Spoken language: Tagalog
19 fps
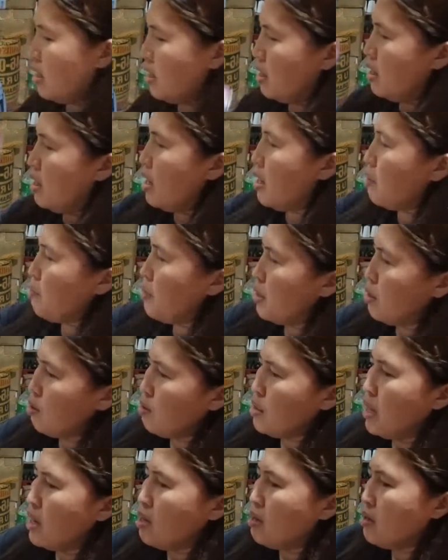ayan, meron
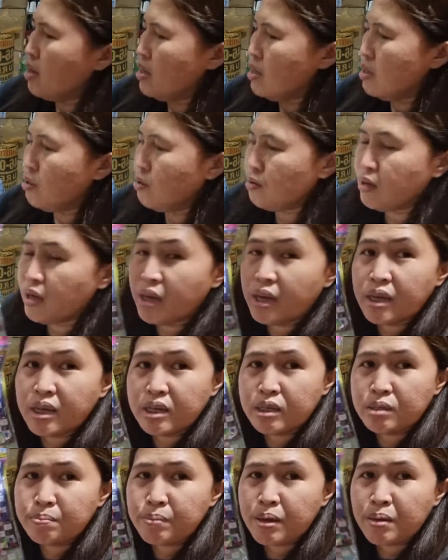tayong ganito,
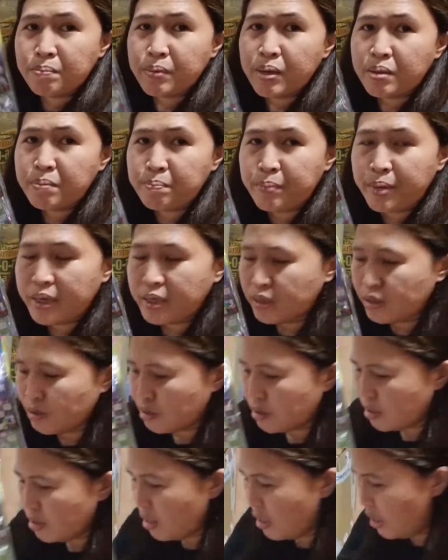guys. Pang 5 pesos
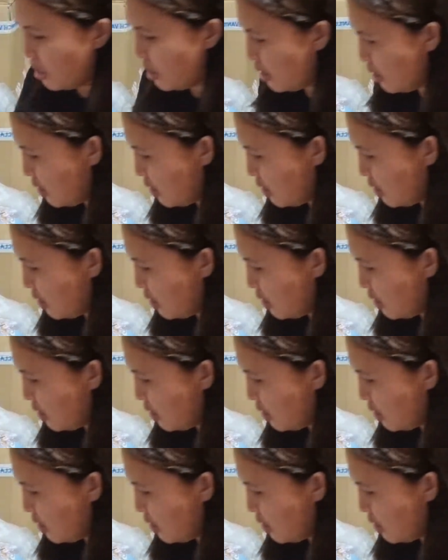din.